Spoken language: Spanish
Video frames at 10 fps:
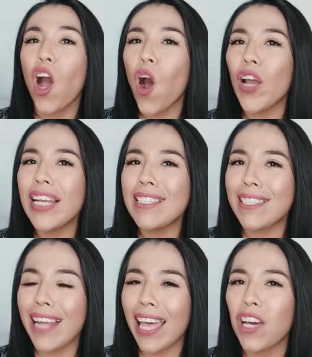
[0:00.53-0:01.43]
Hoy les
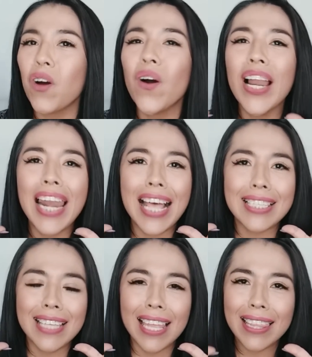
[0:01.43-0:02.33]
traigo
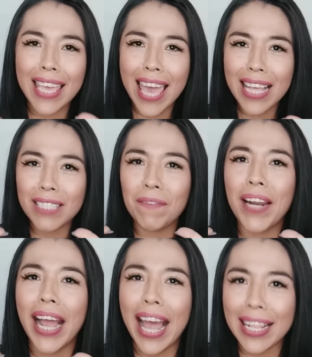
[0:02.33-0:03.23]
las 10
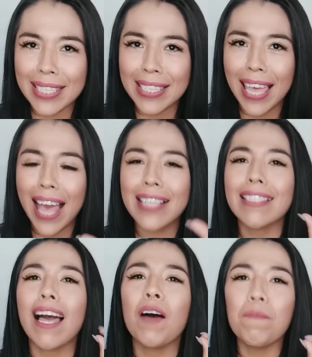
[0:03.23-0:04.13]

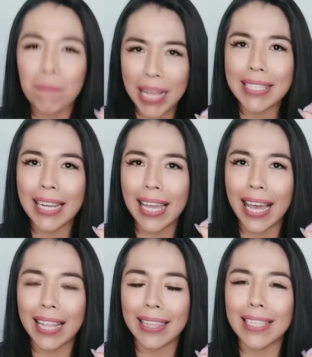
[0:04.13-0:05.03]
fragancias más
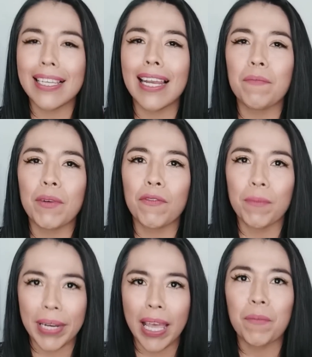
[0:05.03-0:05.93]
elegantes de la
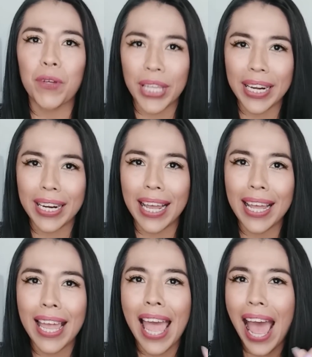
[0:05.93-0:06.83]
perfumería moderna,
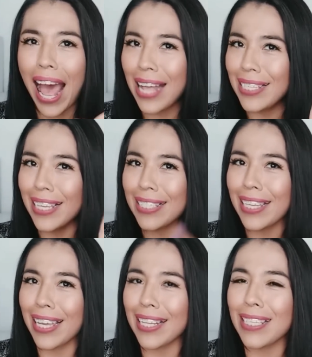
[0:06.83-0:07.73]
así que
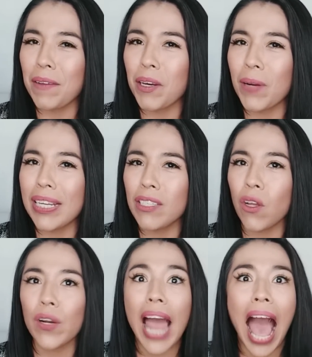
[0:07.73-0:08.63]
si quieren saber cuáles
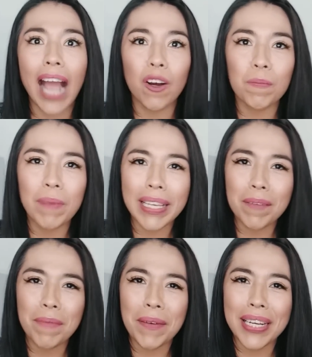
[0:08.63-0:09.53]
son,
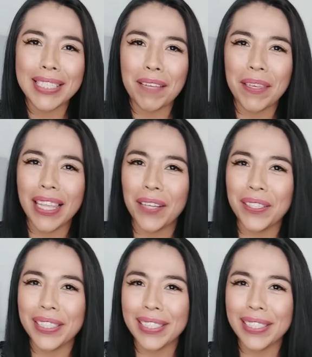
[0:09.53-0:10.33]
acompáñenme a ver este video.